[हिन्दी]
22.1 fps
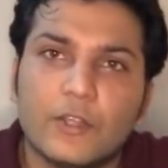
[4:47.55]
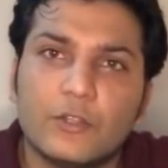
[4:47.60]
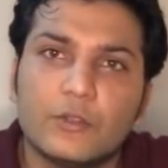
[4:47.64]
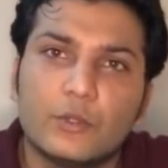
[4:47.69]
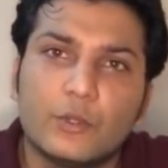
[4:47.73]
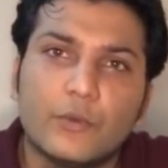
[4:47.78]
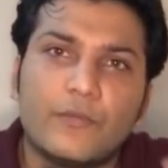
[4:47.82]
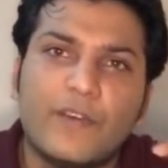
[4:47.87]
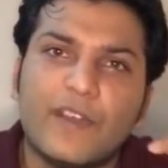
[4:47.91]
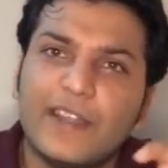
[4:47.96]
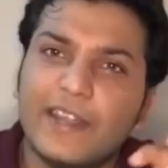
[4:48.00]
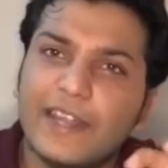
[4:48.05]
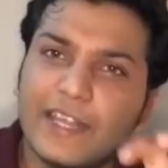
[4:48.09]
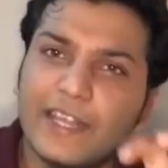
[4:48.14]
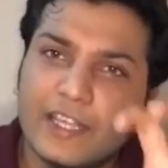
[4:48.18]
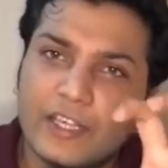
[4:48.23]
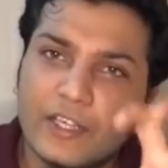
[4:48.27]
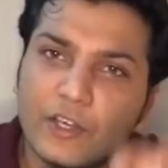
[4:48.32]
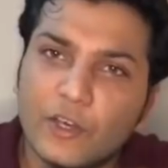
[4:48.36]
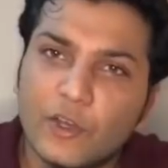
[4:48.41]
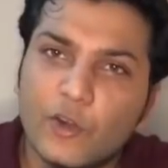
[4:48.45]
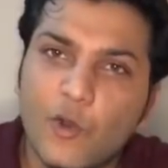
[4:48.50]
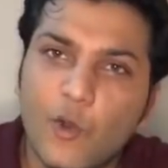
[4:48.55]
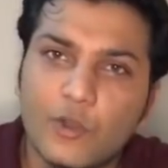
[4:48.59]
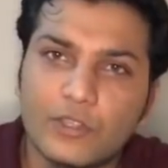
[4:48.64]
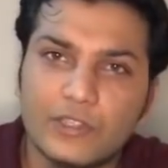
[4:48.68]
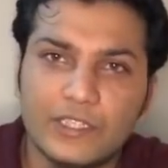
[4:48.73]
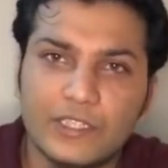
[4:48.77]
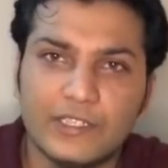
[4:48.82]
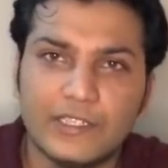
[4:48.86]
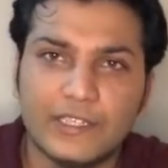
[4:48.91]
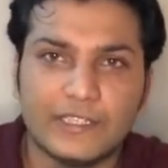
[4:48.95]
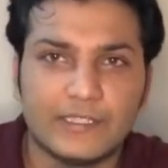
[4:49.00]
तो फंडिंग रोक
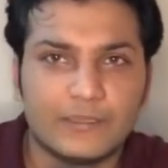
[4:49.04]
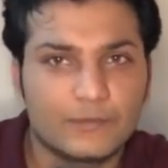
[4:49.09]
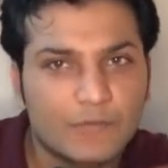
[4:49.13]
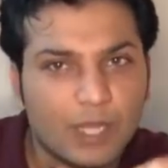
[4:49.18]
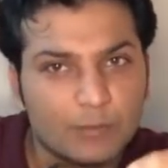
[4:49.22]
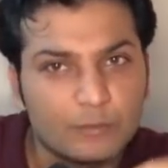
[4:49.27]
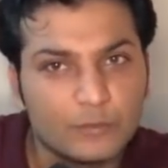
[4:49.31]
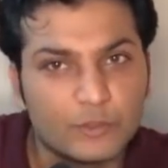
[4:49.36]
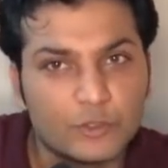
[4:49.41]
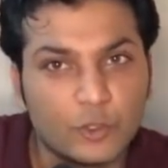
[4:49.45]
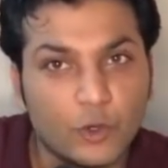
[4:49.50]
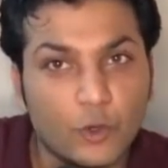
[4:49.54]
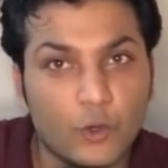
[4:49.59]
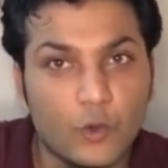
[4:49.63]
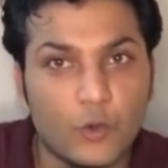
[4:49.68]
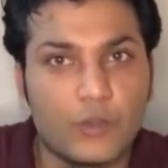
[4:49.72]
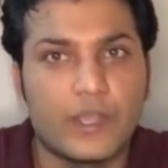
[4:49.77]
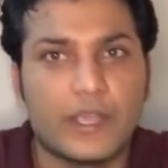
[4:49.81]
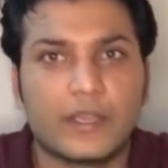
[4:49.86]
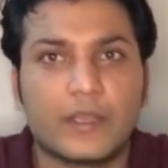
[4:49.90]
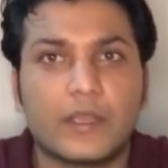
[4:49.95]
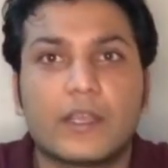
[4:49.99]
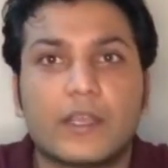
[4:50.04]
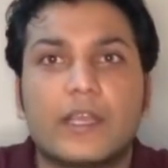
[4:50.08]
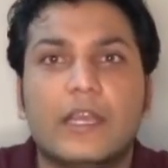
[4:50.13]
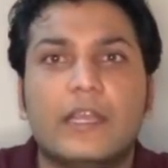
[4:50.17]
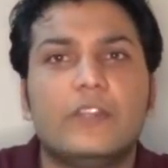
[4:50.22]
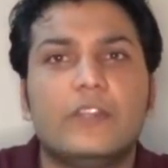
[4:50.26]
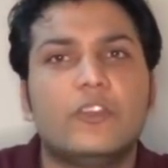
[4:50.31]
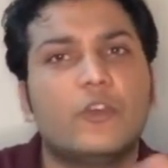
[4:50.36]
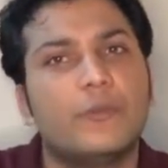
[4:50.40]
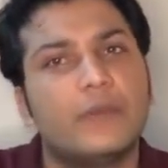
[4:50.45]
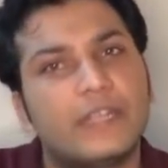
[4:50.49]
दी गई कमज़ोर हो गए
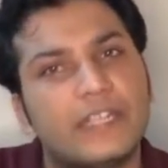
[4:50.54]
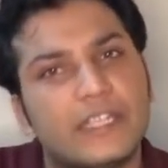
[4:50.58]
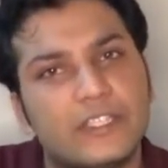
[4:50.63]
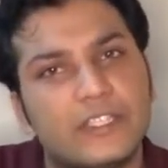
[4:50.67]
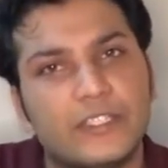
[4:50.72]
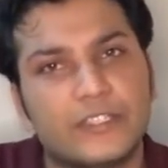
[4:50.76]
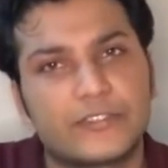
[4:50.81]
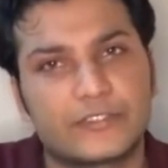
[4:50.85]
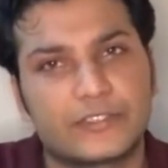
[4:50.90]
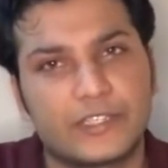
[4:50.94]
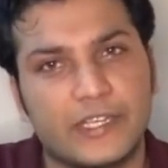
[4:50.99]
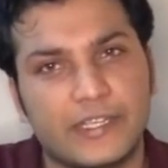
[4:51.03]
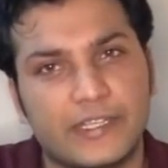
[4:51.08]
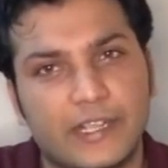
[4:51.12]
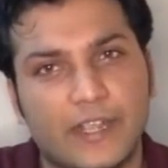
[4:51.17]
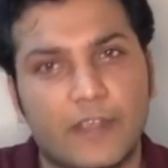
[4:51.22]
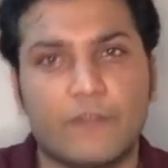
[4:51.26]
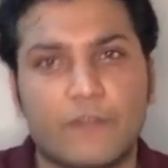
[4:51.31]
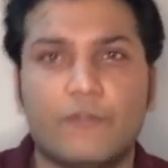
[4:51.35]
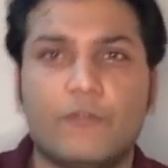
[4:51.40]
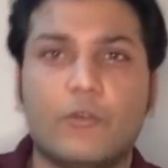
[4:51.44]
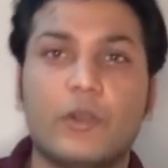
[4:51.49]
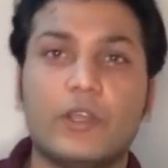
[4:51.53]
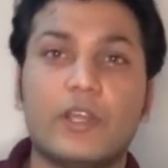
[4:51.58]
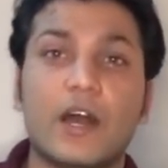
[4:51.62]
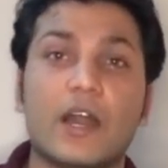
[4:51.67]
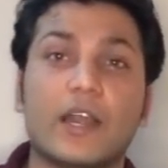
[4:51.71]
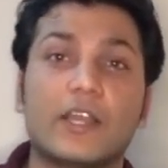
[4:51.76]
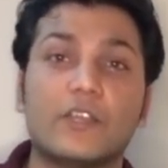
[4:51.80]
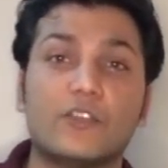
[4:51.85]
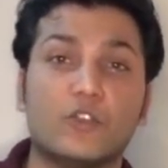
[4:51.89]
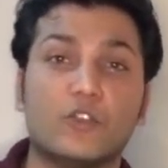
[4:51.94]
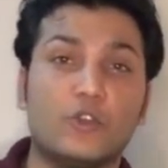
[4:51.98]
गलियों में रेंजर्स खड़ी है वो
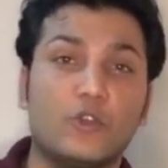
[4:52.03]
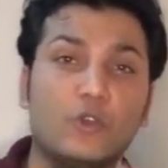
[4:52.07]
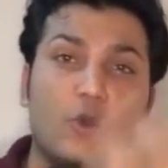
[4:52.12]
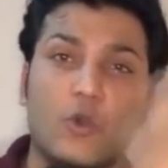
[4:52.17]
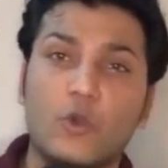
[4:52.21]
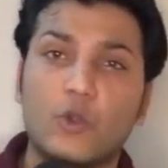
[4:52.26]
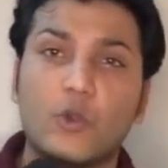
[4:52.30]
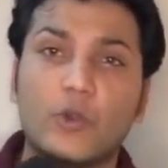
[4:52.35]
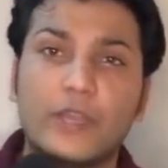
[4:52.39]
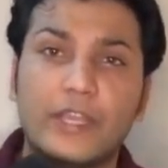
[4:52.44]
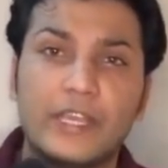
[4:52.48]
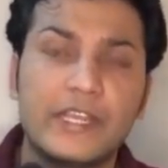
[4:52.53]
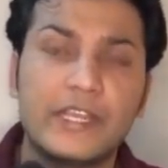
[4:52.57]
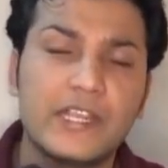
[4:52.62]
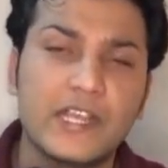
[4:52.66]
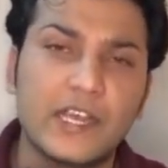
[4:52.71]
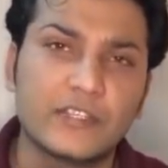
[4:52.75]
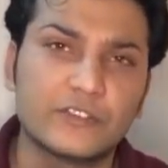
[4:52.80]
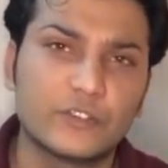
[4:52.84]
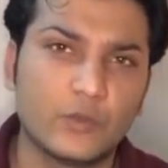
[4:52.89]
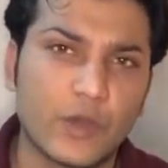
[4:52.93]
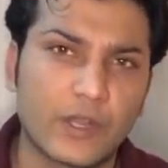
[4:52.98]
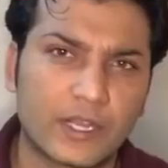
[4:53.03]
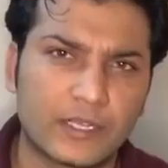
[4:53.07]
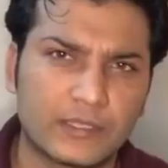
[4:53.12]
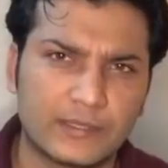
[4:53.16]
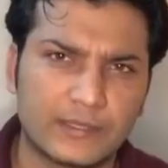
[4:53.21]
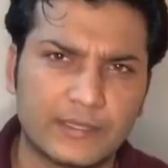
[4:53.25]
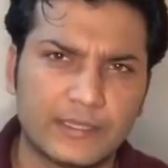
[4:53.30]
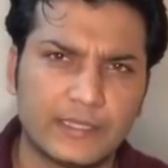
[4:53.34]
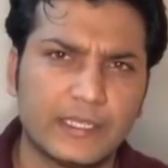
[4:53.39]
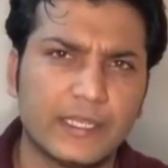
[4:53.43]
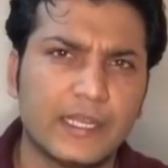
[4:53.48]
इलाके जो नो गो एरियाज़ हुआ
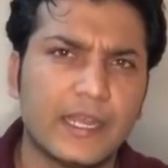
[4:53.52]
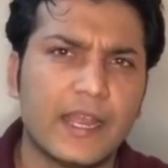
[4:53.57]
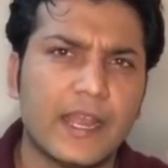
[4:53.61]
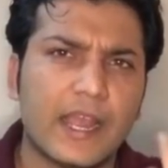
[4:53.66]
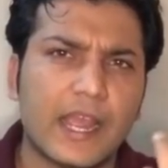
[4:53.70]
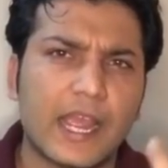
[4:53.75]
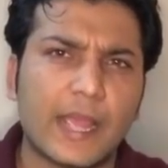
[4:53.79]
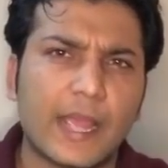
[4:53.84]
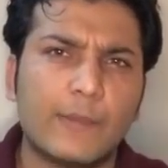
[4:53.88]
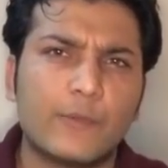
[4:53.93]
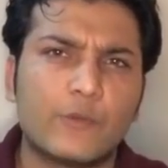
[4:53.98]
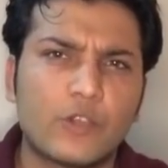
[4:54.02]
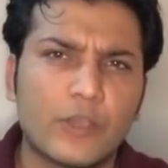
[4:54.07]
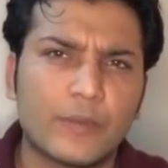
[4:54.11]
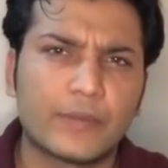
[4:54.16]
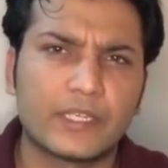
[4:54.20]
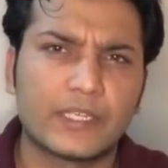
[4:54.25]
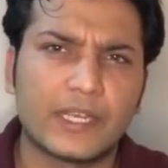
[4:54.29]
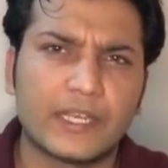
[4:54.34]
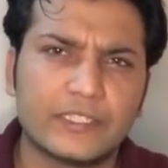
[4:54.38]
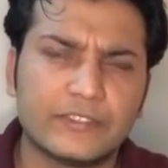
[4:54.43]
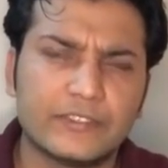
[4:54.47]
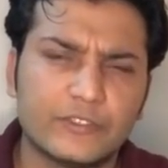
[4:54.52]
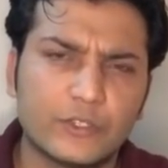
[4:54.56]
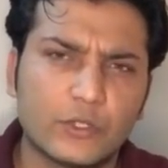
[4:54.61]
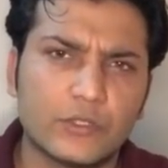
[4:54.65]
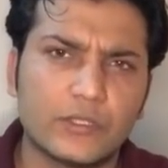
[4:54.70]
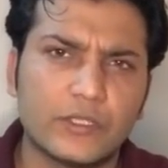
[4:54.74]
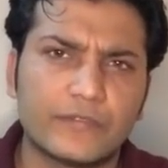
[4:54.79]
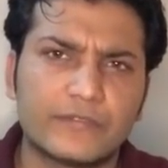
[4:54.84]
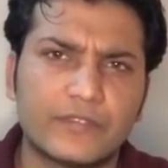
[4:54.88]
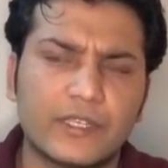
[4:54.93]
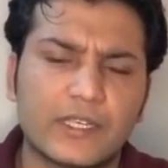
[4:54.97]
करते थे एम क्यू एम का नाइन ज़ीरो
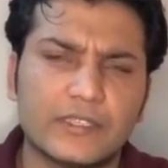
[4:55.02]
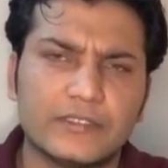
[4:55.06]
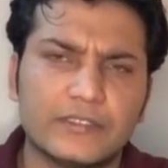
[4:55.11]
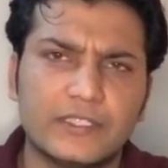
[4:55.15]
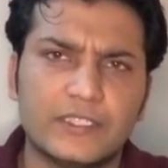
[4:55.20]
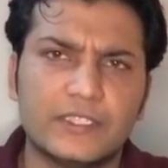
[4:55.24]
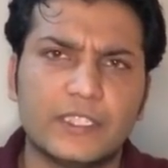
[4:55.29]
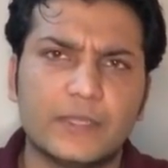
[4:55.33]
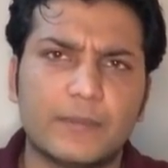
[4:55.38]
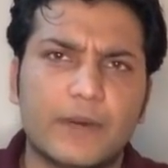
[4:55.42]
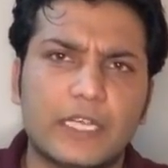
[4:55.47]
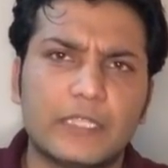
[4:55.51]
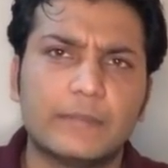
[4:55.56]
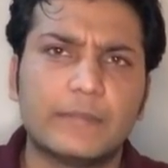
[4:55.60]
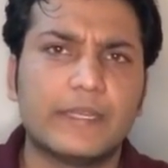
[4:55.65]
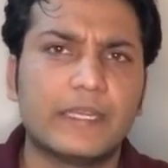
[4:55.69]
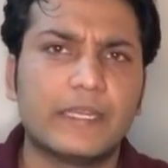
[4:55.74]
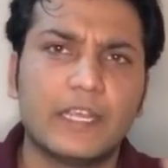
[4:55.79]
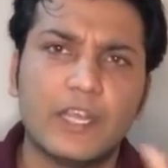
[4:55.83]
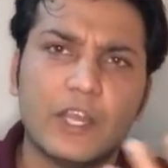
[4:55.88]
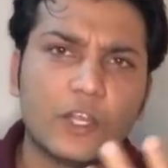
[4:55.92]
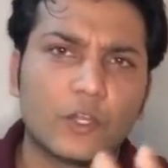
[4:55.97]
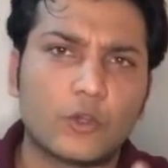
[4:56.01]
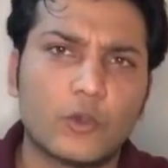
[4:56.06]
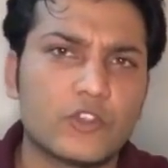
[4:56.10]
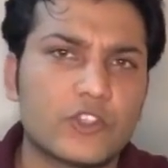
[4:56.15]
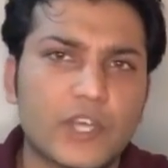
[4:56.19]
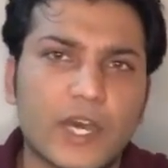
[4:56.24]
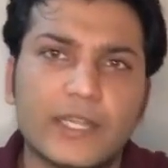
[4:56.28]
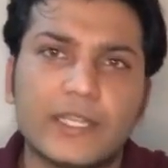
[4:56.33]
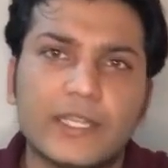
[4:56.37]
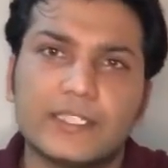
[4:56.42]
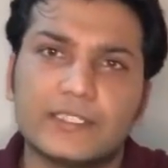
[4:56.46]
दफ्तर अजीज़ाबाद में कोई
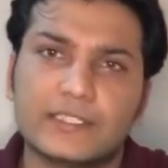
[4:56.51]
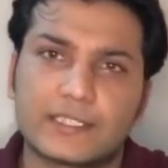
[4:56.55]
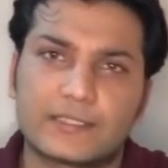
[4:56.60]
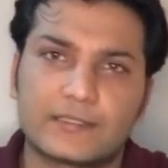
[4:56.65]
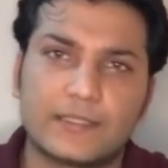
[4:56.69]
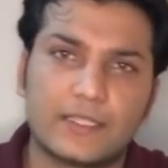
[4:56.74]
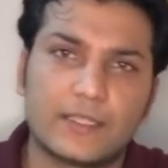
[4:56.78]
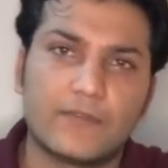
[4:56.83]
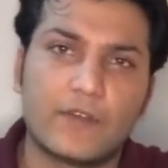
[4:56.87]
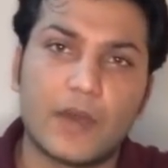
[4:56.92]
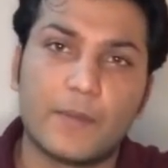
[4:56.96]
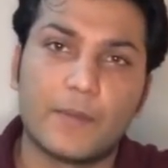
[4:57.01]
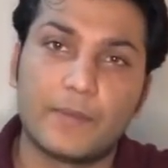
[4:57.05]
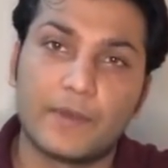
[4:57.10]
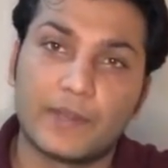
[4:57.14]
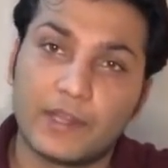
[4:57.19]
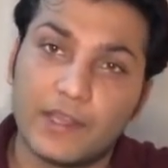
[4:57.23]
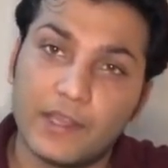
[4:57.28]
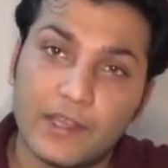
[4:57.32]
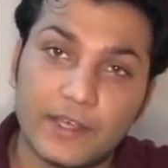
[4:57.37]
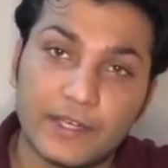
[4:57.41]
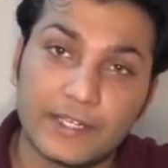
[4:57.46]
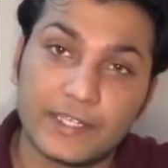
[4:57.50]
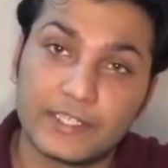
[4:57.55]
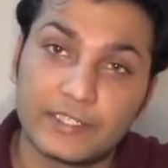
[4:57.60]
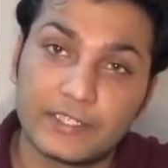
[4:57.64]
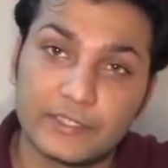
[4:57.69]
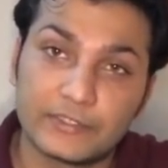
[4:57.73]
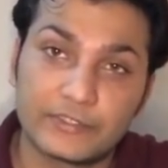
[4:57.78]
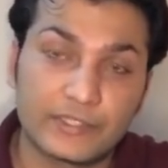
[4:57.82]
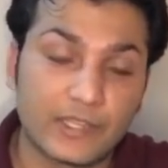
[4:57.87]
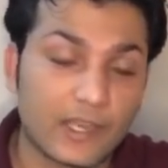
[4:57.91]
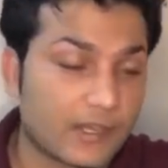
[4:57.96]
जा नहीं सकता था वहाँ पर
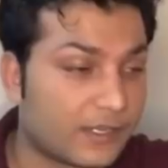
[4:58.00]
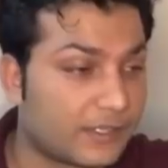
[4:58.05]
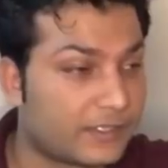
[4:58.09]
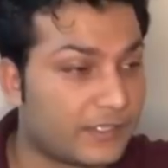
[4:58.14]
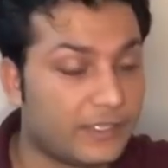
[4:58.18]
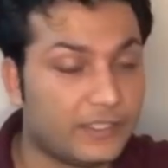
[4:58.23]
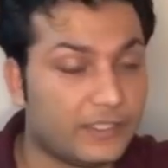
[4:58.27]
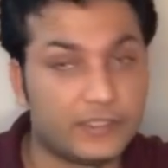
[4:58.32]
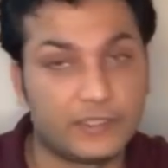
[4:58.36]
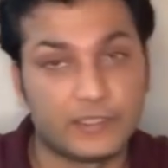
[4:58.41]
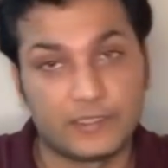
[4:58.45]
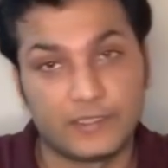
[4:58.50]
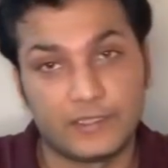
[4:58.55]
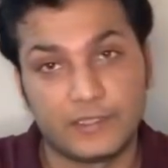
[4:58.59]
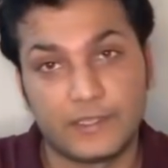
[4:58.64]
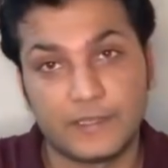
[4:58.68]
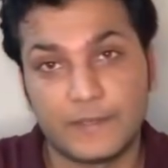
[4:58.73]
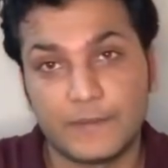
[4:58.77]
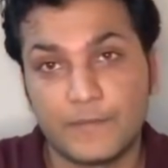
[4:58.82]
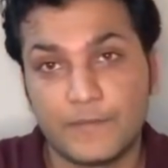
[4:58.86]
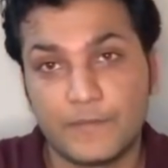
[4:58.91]
रेंजर्स लाकर खड़ी करती गई